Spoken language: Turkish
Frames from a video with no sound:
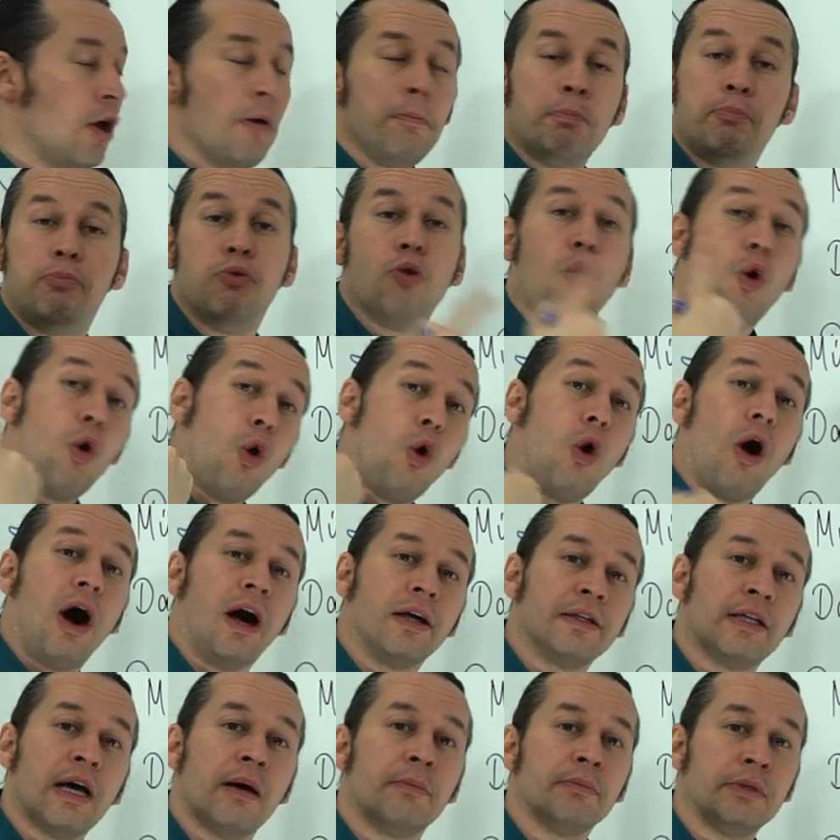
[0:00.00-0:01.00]
Bu o
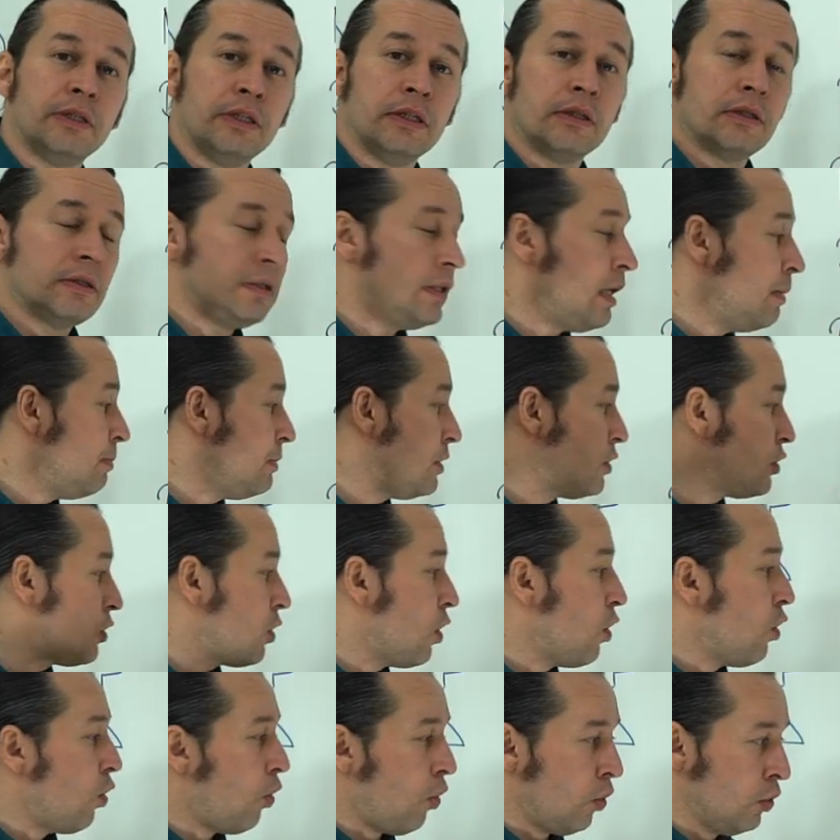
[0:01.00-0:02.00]
adam
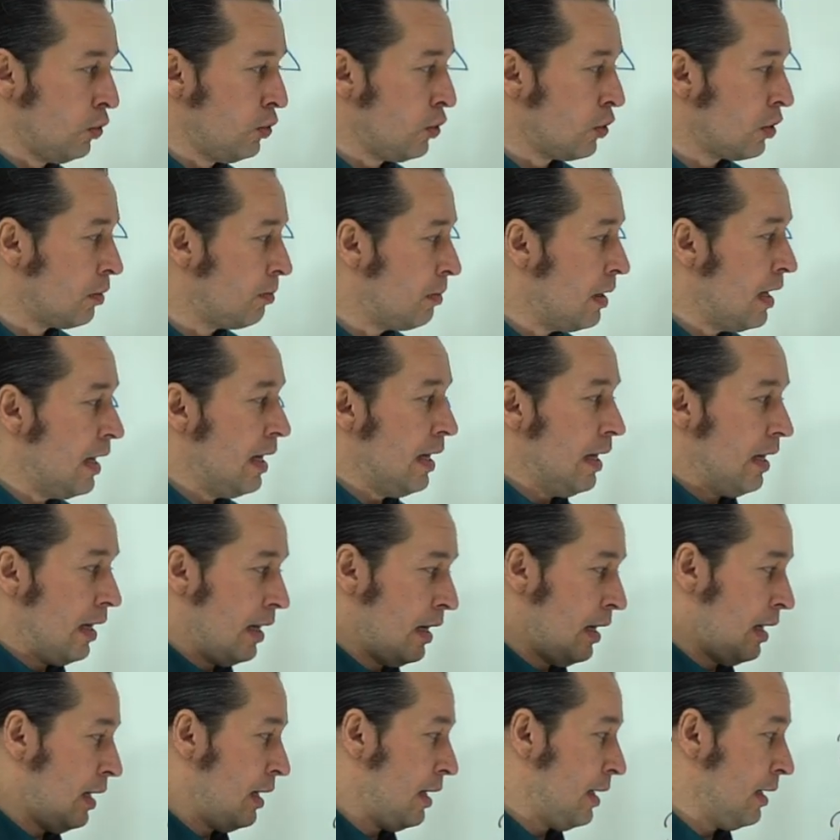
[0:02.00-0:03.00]
demiş oluyorum.
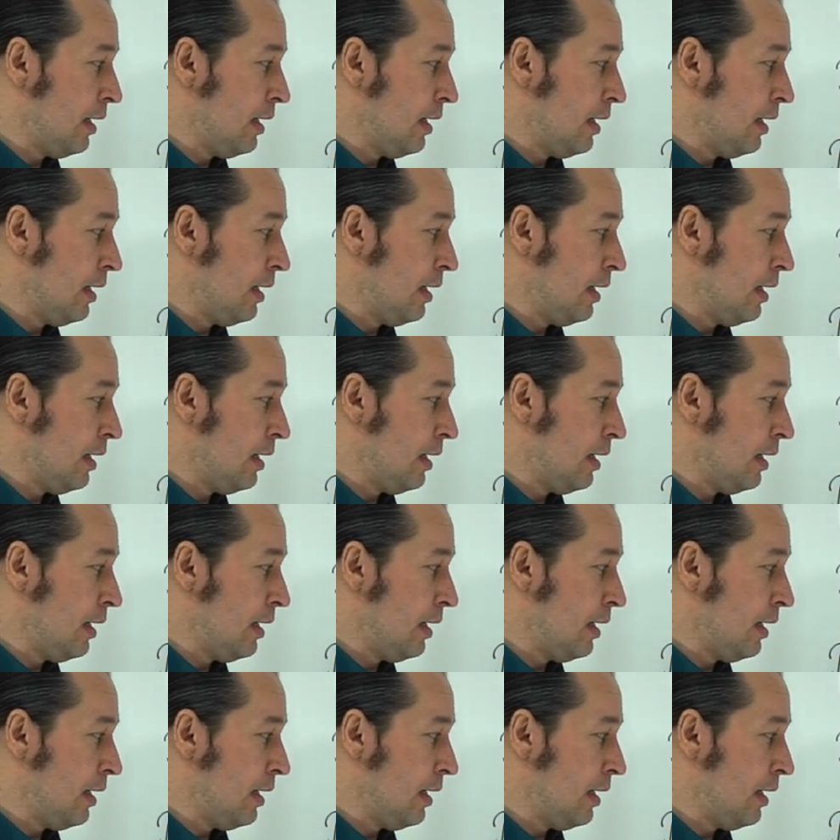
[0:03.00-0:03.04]
E,